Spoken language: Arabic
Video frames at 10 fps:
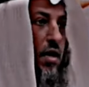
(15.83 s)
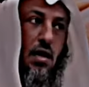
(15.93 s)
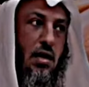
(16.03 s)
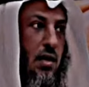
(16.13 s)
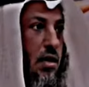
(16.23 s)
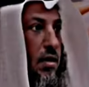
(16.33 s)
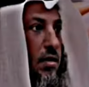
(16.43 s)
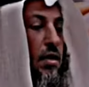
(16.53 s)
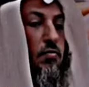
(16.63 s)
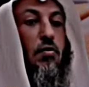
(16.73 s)
قال لا
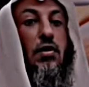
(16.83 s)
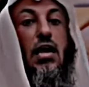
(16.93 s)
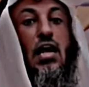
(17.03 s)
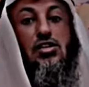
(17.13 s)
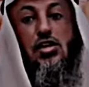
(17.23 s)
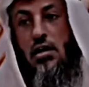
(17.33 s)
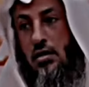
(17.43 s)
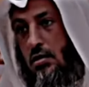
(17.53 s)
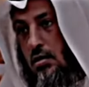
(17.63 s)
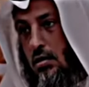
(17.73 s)
يكفرن العشير
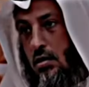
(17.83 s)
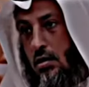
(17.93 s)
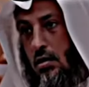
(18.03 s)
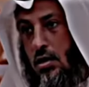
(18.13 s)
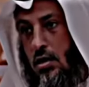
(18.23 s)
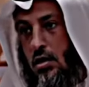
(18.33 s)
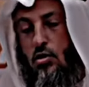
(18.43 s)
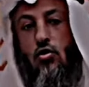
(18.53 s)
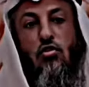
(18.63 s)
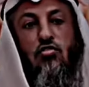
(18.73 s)

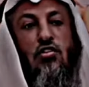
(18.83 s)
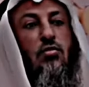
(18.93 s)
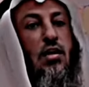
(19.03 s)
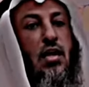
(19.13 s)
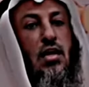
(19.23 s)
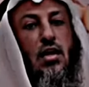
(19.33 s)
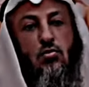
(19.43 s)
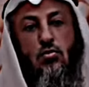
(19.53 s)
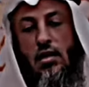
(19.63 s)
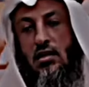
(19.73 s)
يحسن إليها
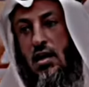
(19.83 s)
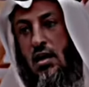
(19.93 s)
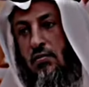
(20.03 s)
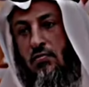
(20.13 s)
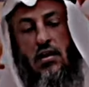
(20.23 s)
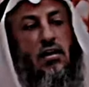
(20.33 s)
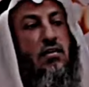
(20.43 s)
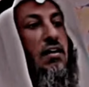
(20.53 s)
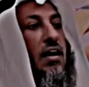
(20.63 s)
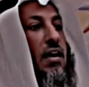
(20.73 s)
طول الدهر فإن
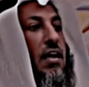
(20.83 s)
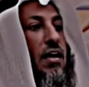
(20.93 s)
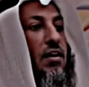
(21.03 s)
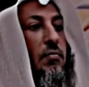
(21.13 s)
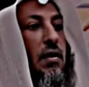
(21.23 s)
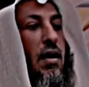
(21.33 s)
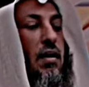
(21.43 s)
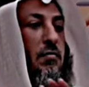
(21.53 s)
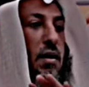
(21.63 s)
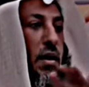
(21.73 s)
أساء إليها يوما
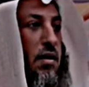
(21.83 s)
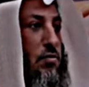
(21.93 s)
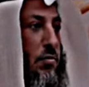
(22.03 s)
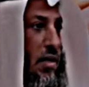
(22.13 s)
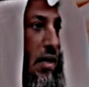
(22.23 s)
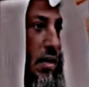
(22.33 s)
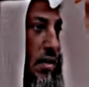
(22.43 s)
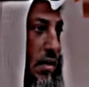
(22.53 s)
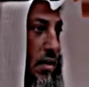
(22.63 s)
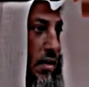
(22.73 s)
قالت ما رأيت منك
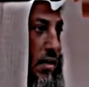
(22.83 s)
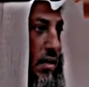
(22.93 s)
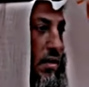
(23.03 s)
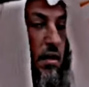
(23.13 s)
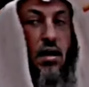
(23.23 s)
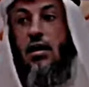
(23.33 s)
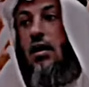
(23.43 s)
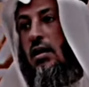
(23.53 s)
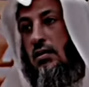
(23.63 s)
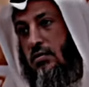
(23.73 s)

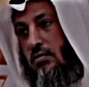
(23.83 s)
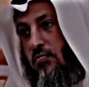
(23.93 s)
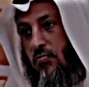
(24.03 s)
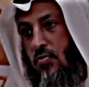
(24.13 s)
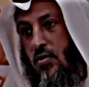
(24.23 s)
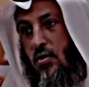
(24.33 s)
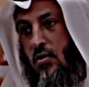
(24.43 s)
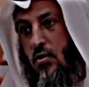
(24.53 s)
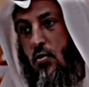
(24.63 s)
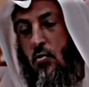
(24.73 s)
خيرا قط
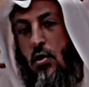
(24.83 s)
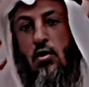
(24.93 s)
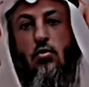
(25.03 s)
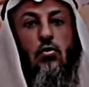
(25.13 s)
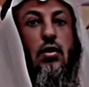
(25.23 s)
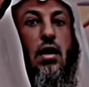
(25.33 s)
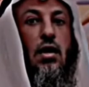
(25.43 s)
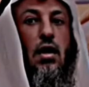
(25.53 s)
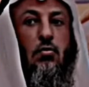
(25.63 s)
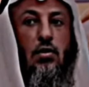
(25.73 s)
ويذكرون
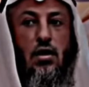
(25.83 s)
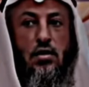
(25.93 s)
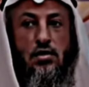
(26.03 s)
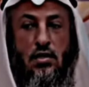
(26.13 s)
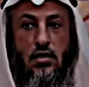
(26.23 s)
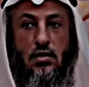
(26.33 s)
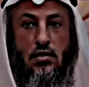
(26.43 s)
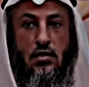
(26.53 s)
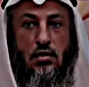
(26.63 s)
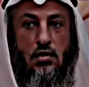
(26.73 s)
عن هارون الرشيد
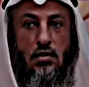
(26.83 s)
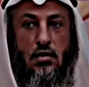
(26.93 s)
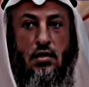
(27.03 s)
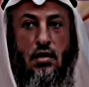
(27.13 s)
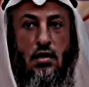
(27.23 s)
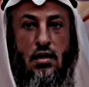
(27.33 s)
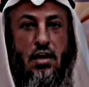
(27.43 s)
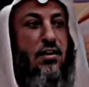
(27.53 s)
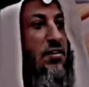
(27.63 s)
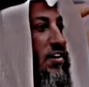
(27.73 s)

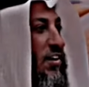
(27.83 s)
الآن النساء